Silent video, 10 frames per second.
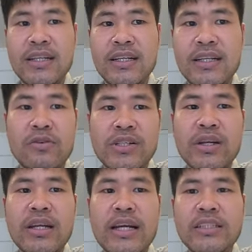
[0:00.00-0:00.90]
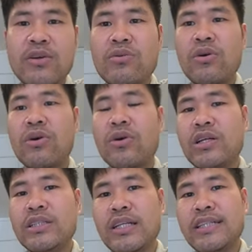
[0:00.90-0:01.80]
quan trọng nhất là anh chị ủng hộ
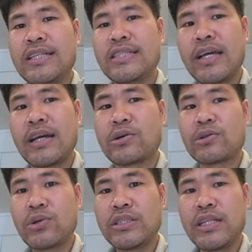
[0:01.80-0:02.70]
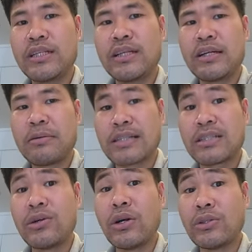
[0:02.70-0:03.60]
những cái chia sẻ của tôi trên à, mạng
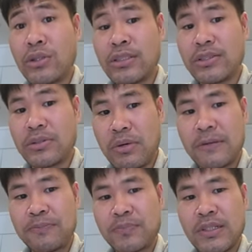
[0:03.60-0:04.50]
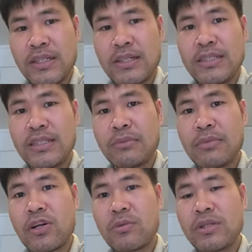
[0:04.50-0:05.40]
xã hội thôi đúng không ạ các anh chị
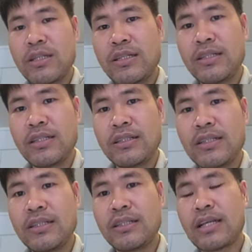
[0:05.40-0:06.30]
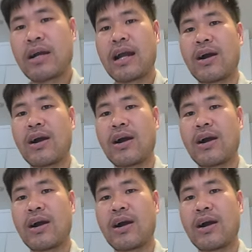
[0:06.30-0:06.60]
mà góp ý thì tham khảo